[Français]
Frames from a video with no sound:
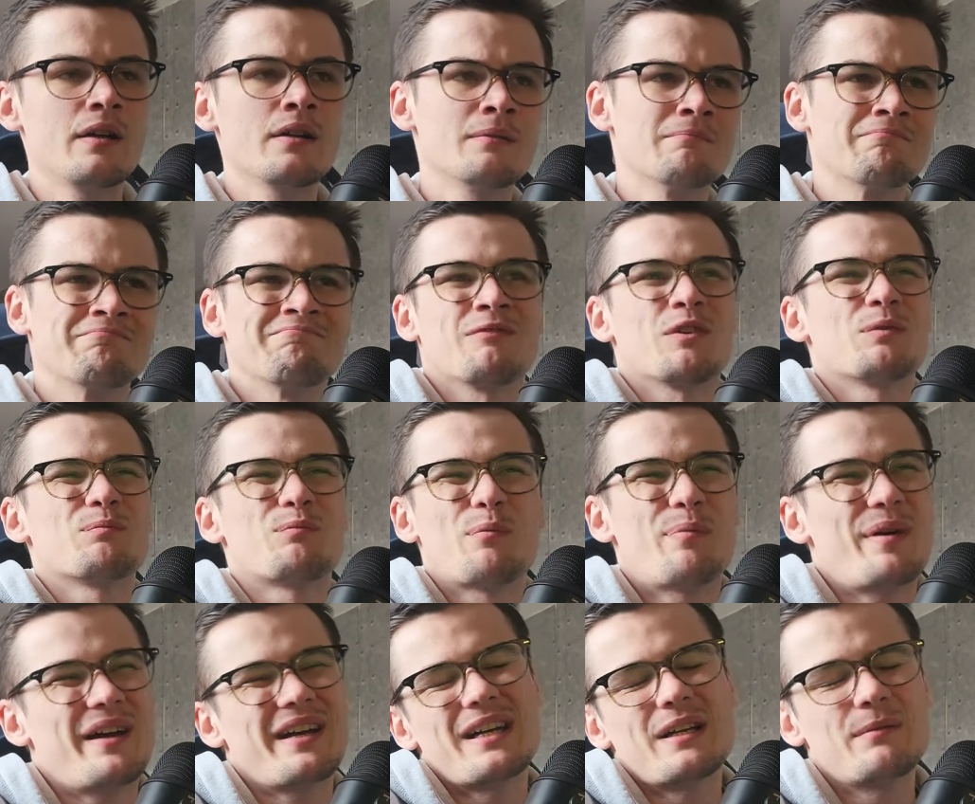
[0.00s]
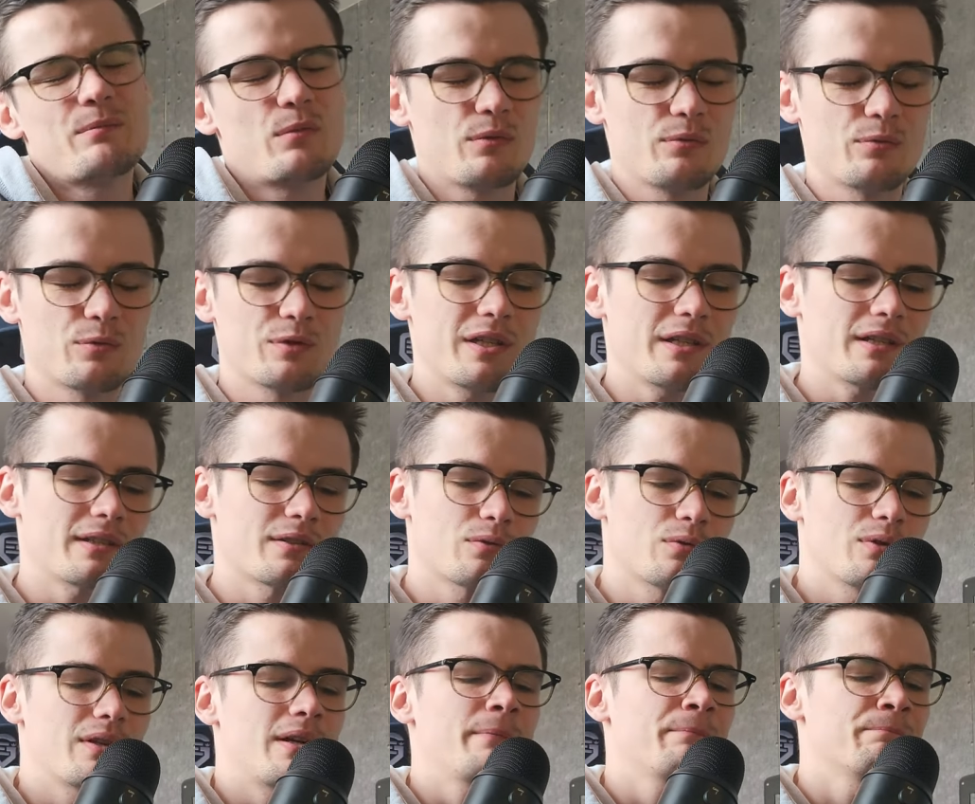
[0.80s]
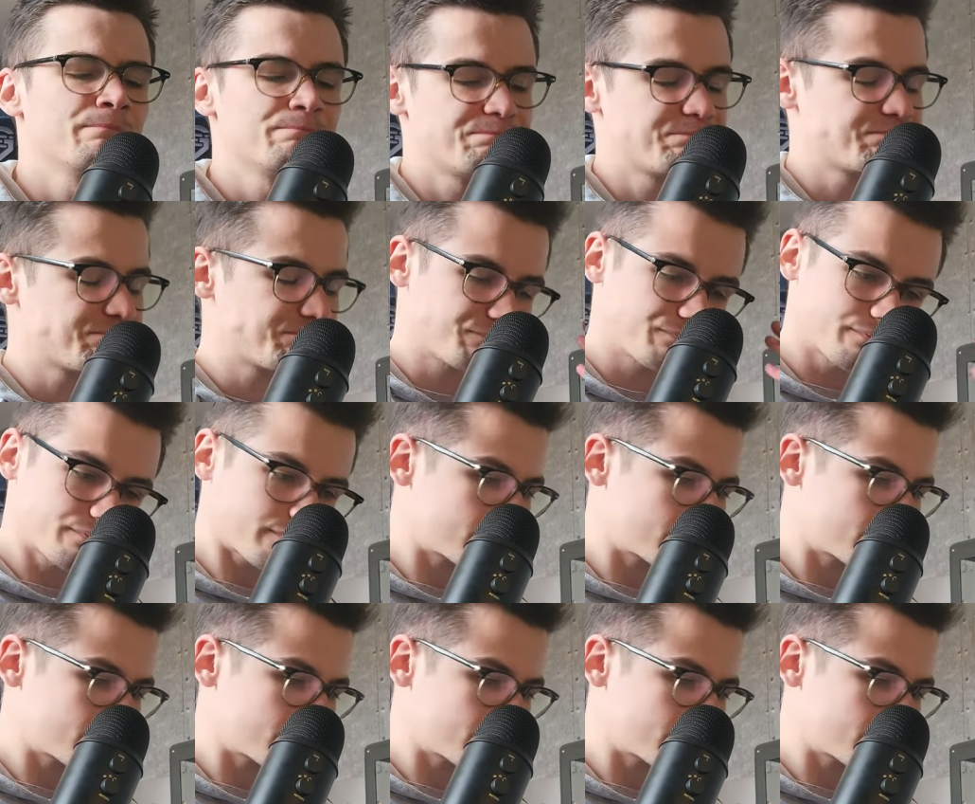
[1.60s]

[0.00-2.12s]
Je peux pas réellement vous dire ce que là